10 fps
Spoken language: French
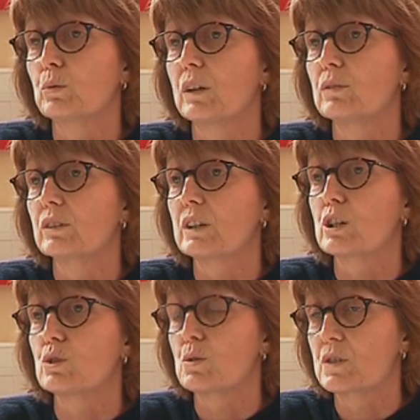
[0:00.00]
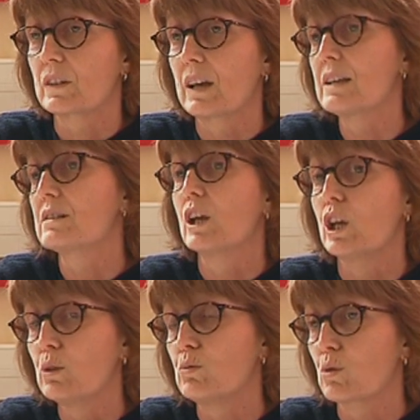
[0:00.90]
davantage de stress
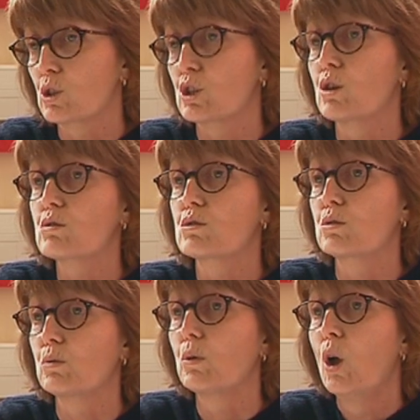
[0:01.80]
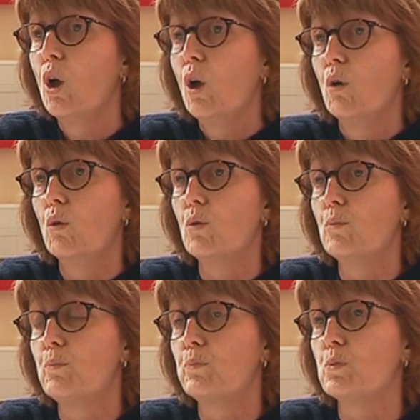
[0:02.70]
et d'urgence
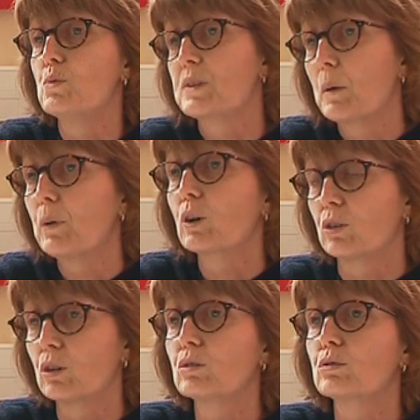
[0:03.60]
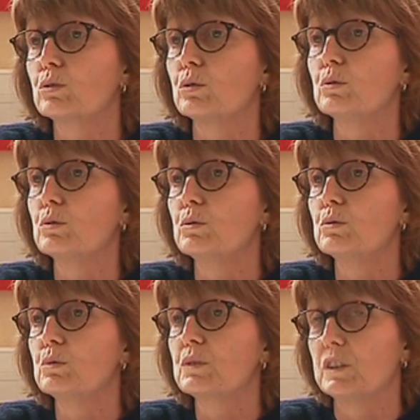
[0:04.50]
euh, plus importantes que
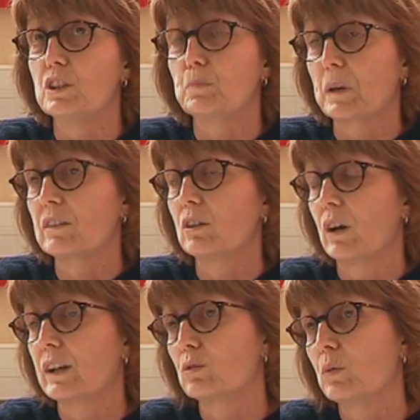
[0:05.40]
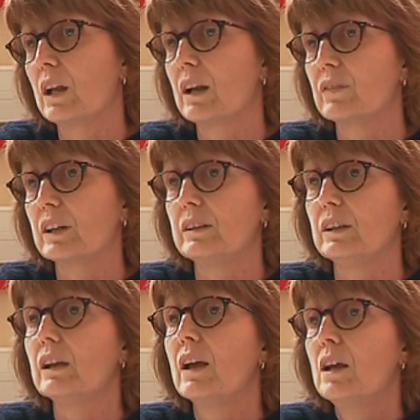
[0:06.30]
euh, ce qui se passe à l'heure actuelle avec
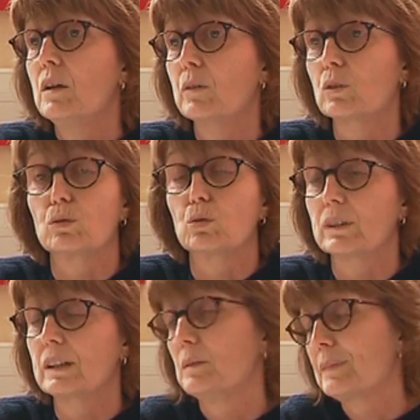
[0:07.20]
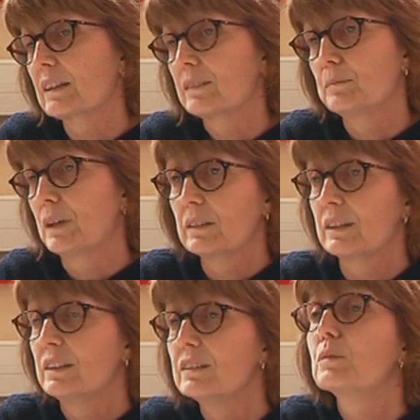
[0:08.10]
des, quand on a des
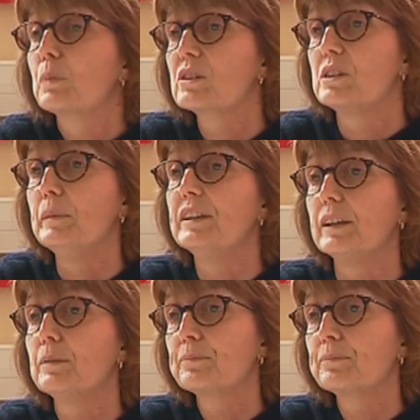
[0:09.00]
maternités de proximité.